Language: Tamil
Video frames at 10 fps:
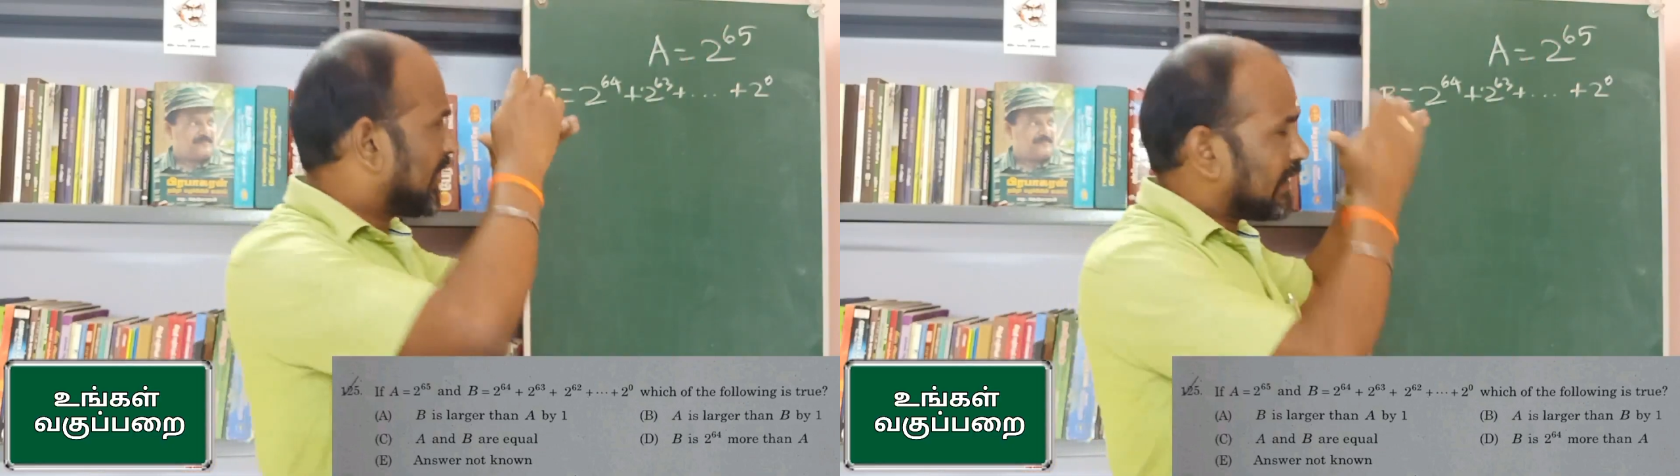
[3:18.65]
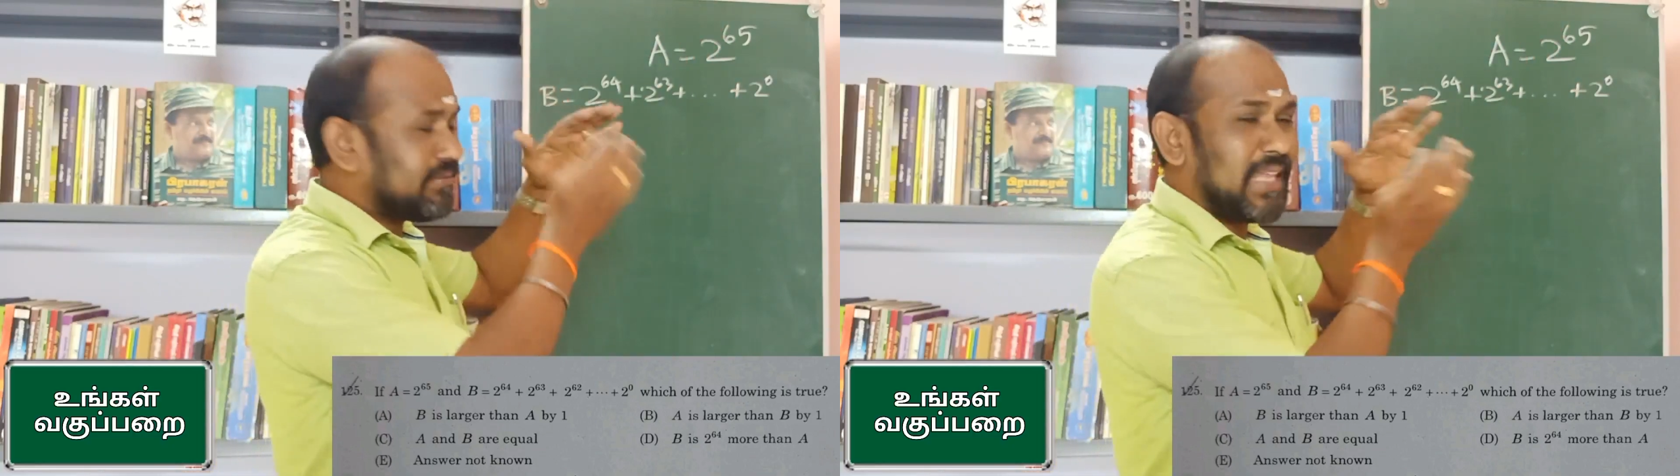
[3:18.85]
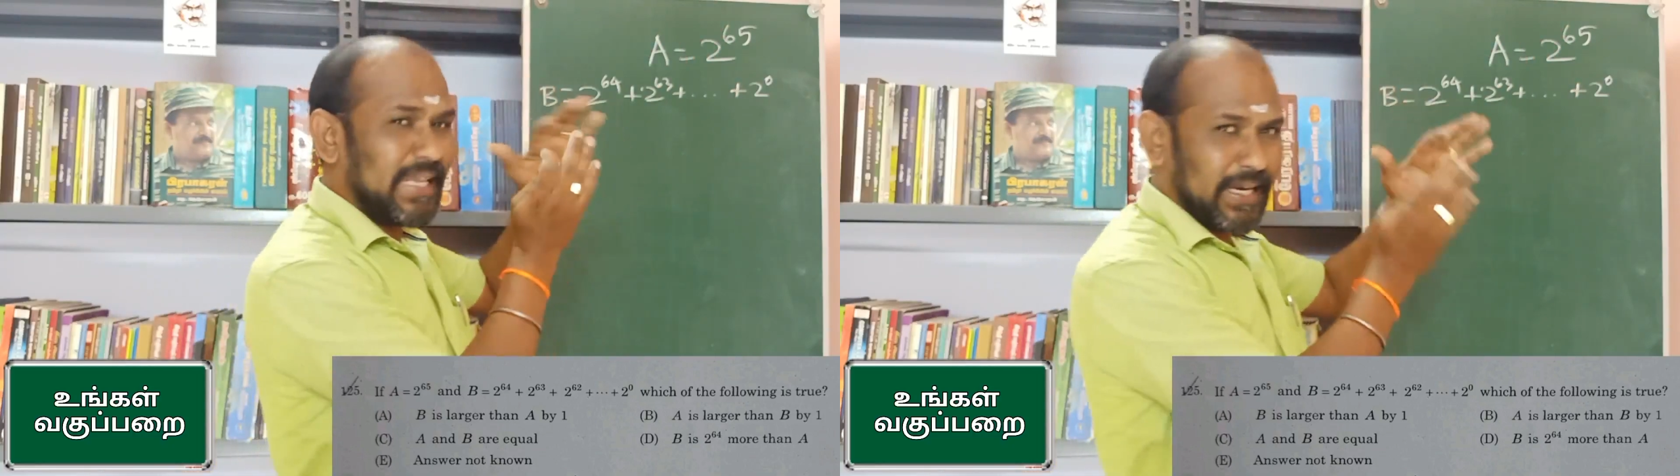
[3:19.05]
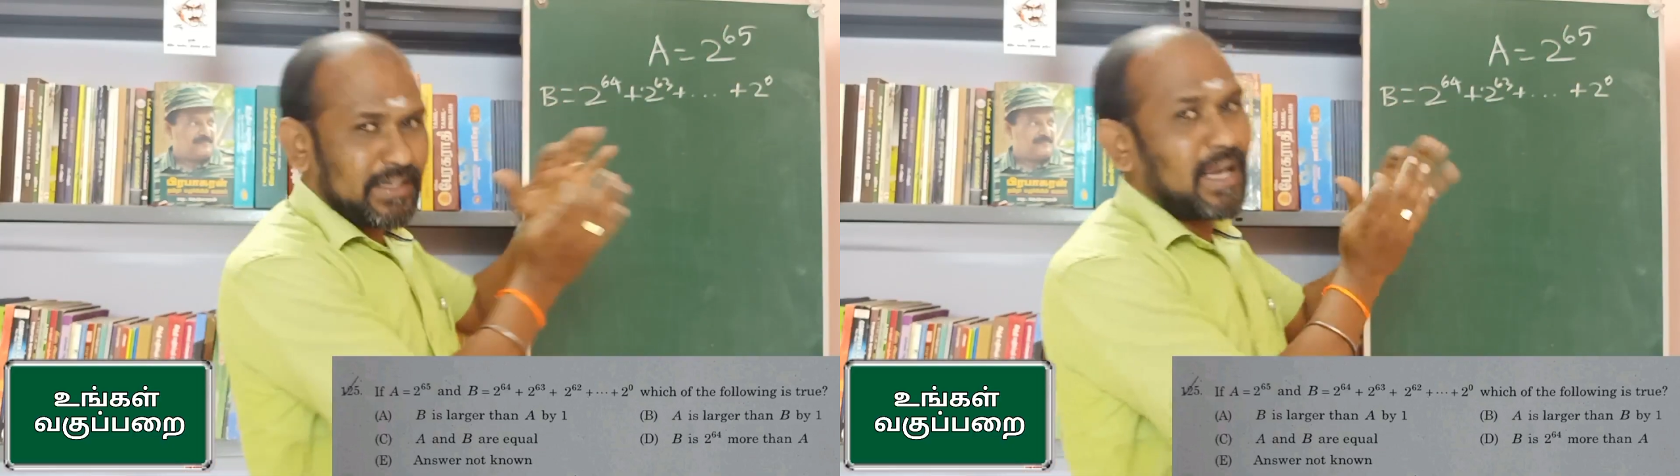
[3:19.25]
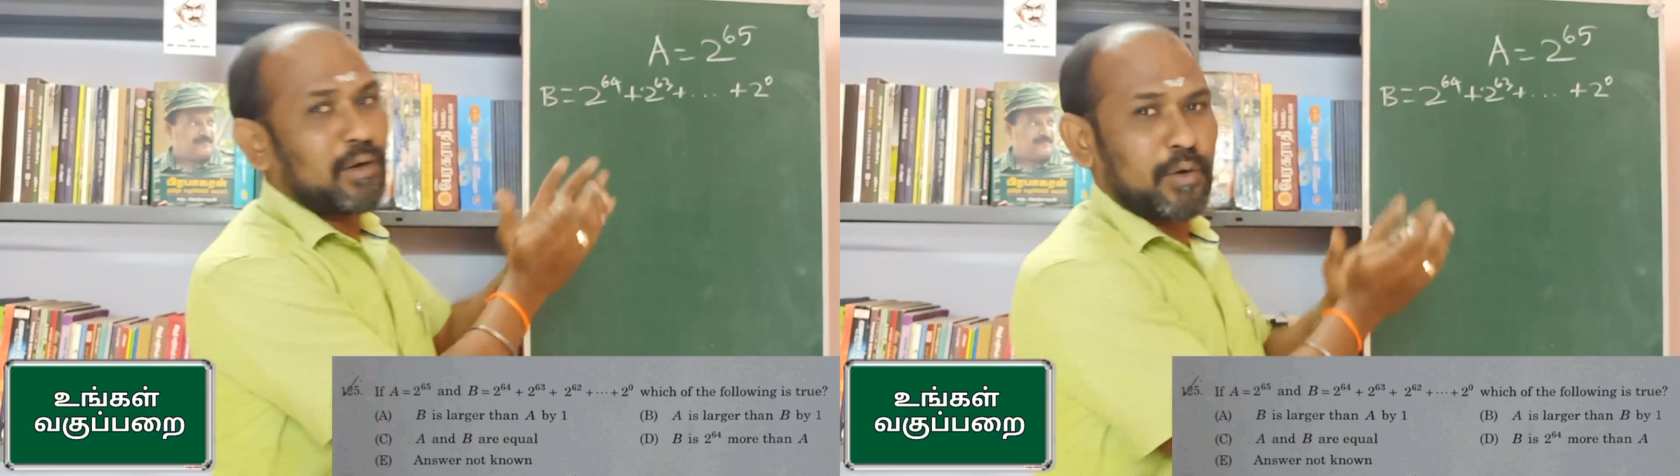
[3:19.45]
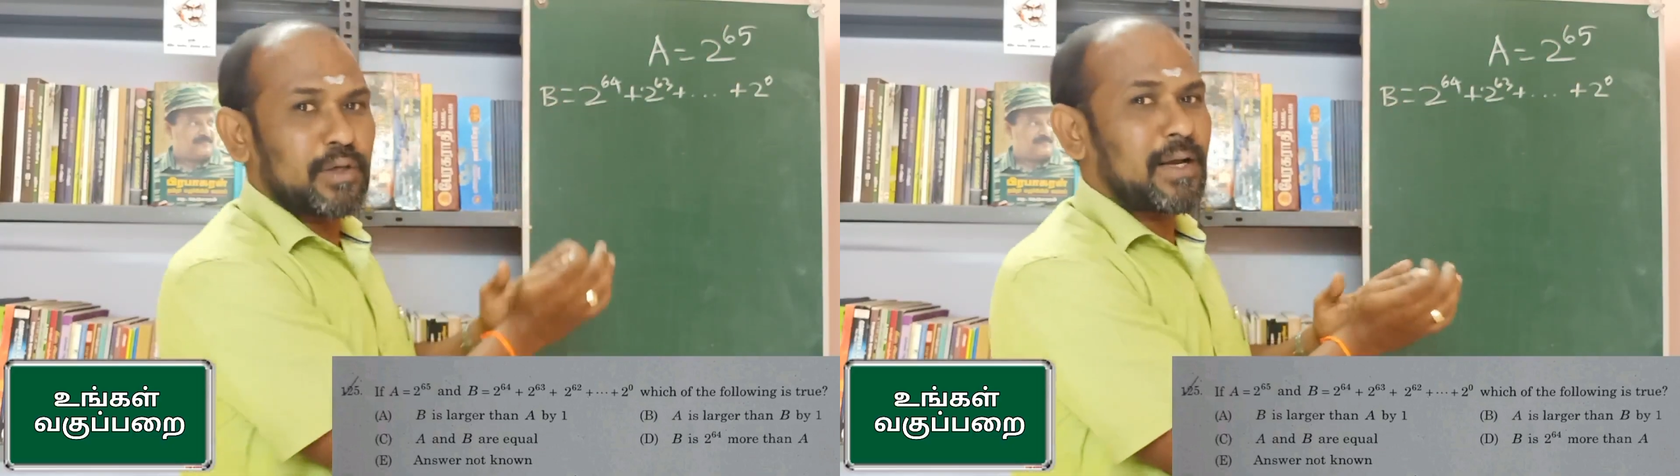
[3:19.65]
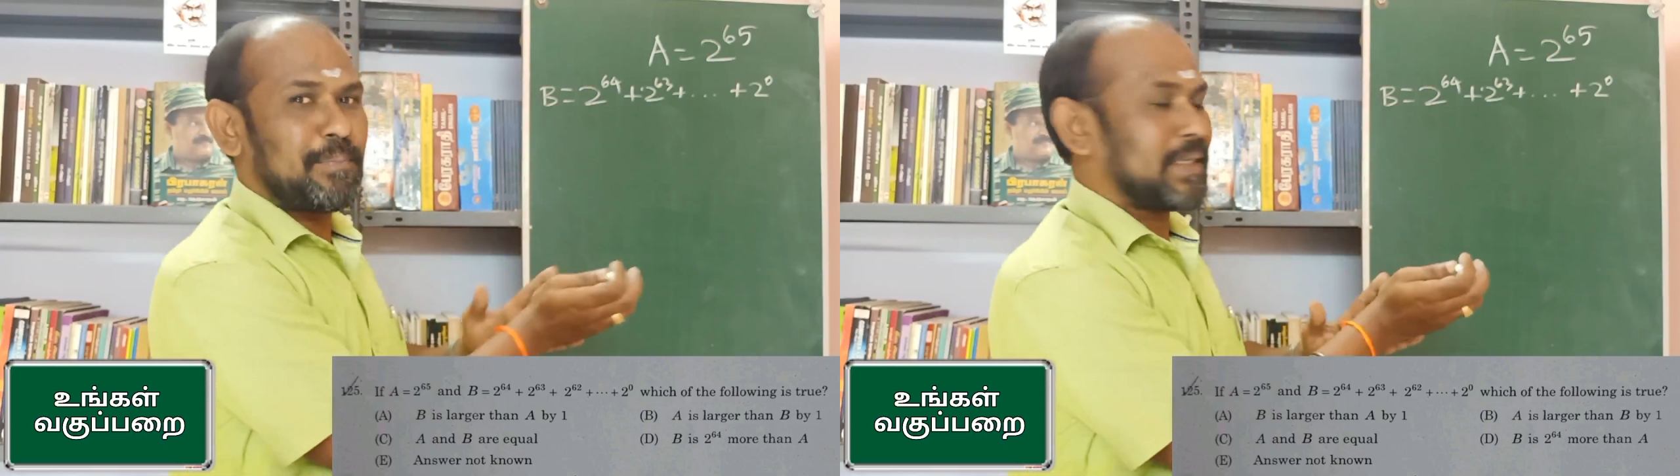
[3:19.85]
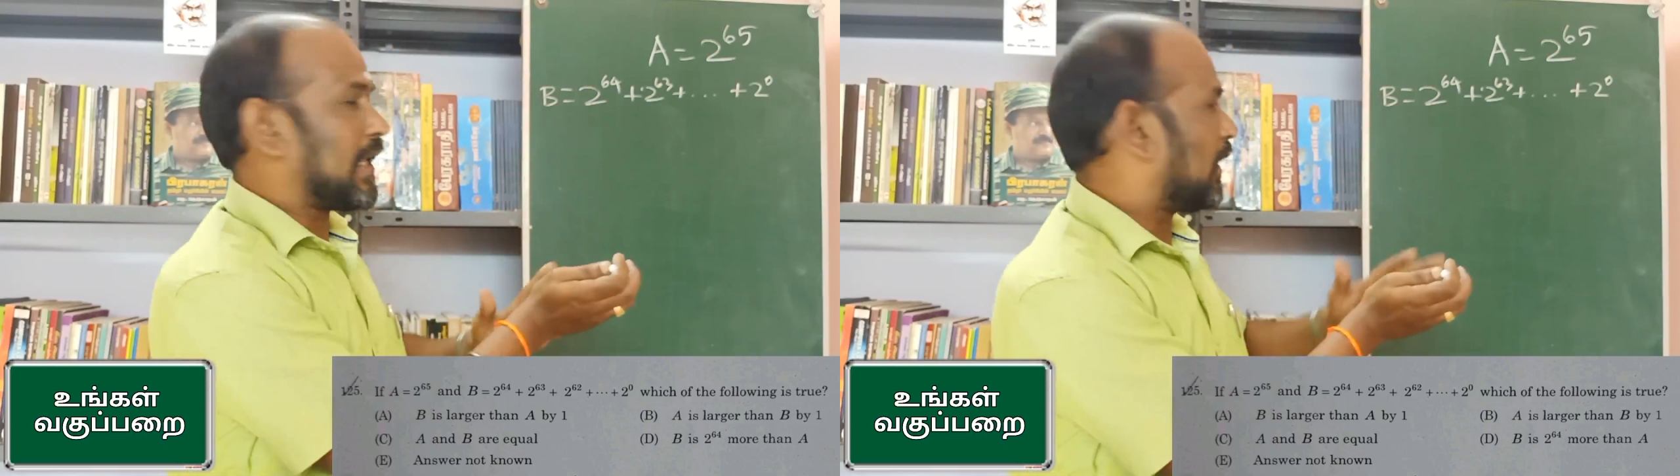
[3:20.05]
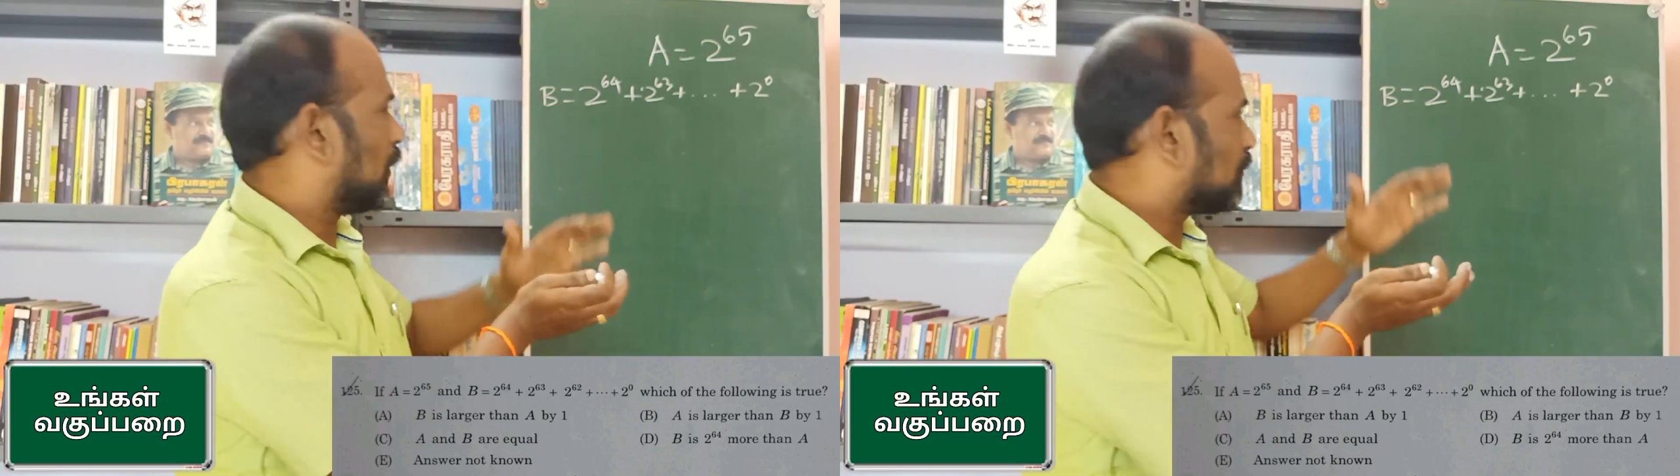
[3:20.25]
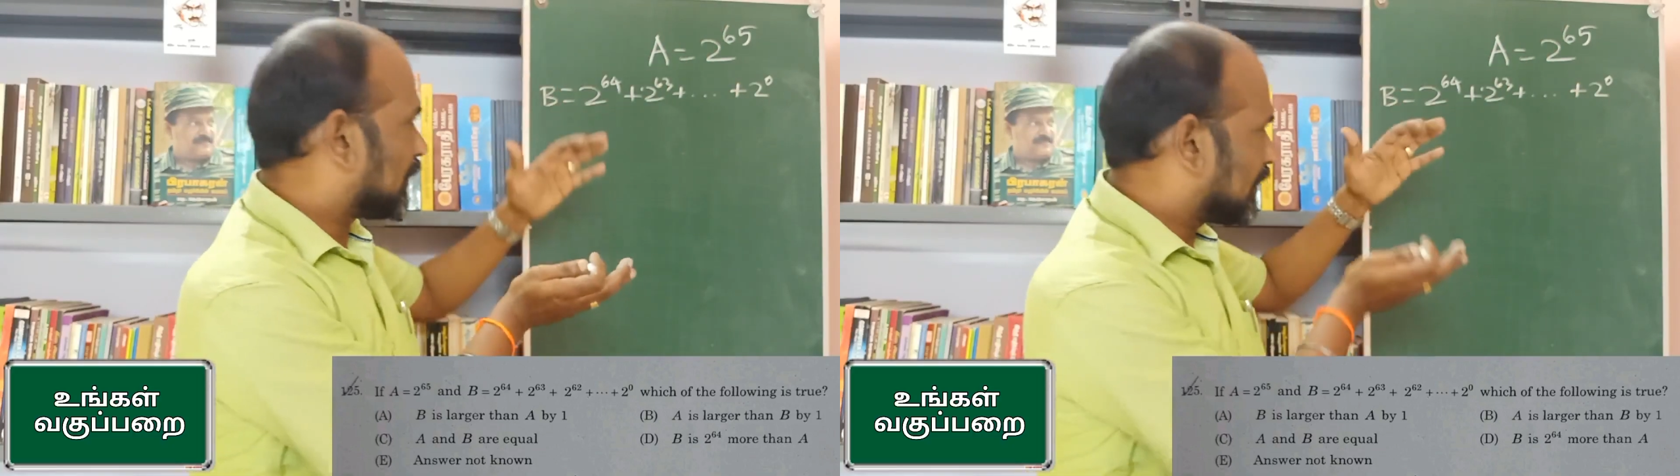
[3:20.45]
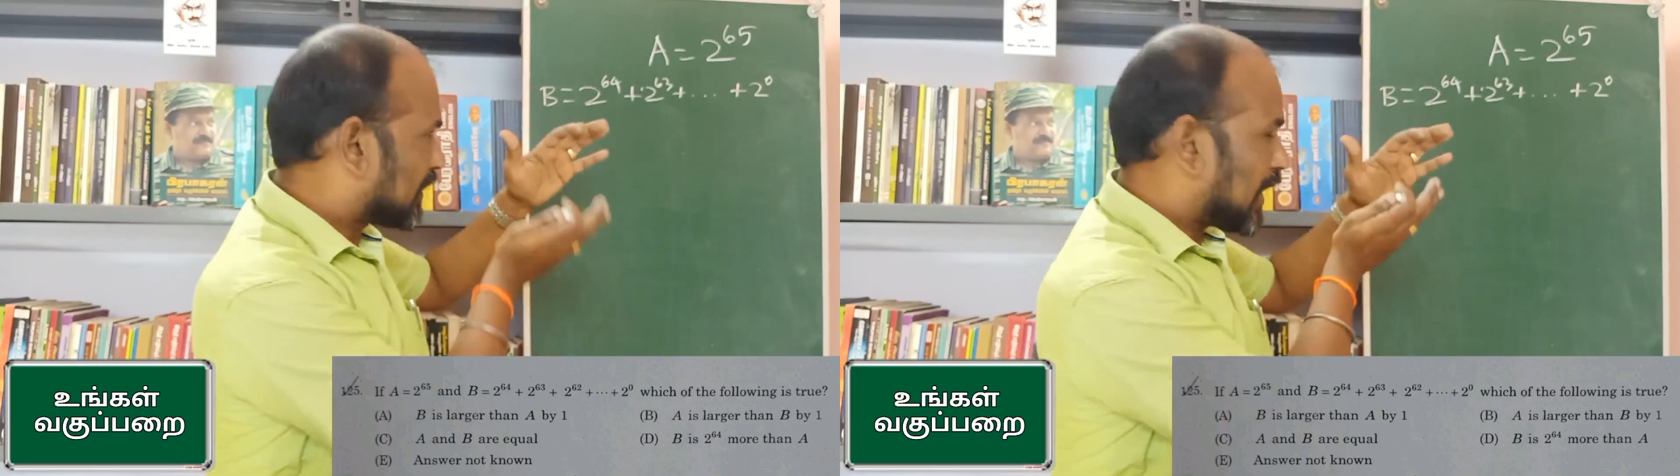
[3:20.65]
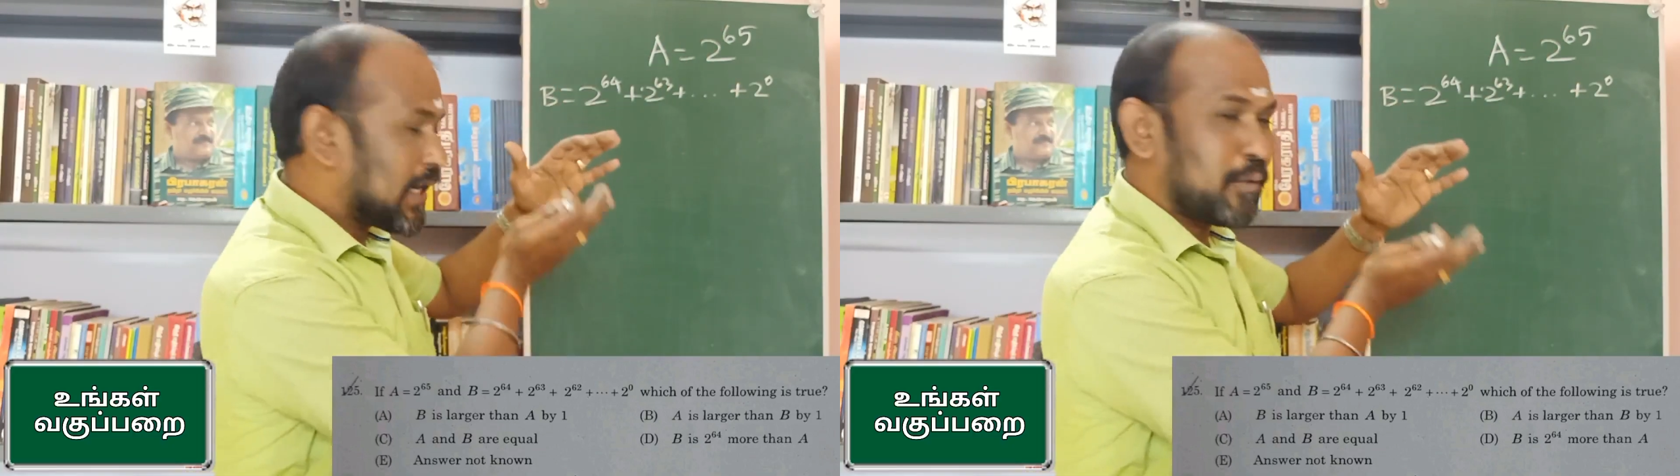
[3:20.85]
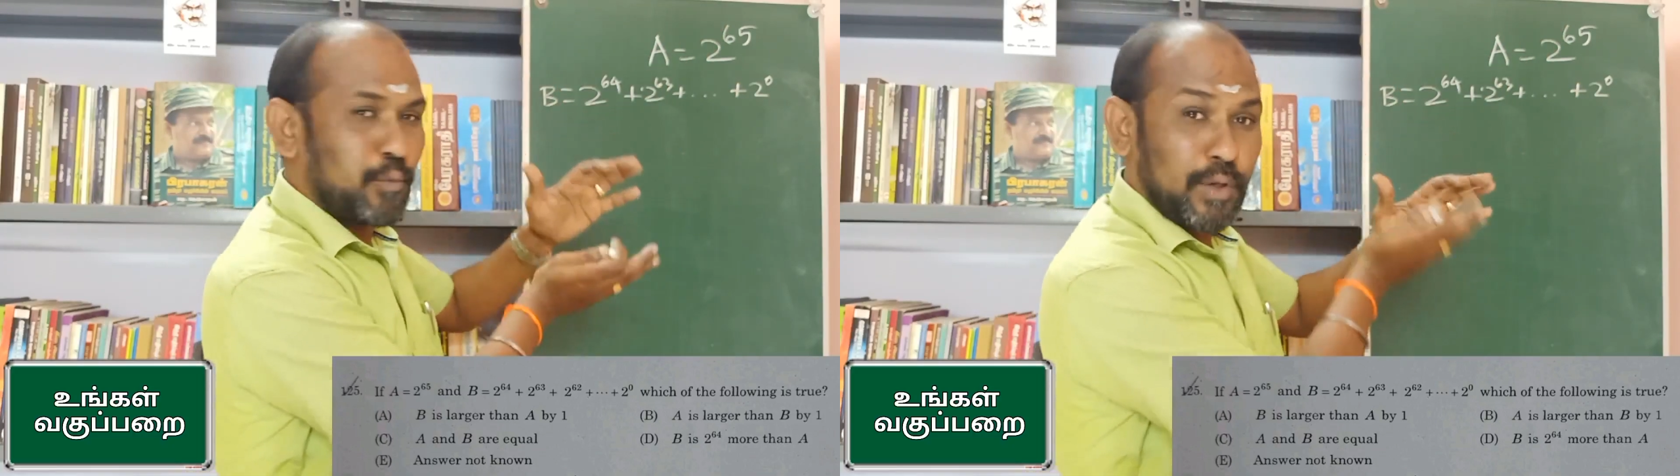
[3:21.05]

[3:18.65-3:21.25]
எந்த எண்கள் கொடுக்கப்பட்டாலும் இதுக்கான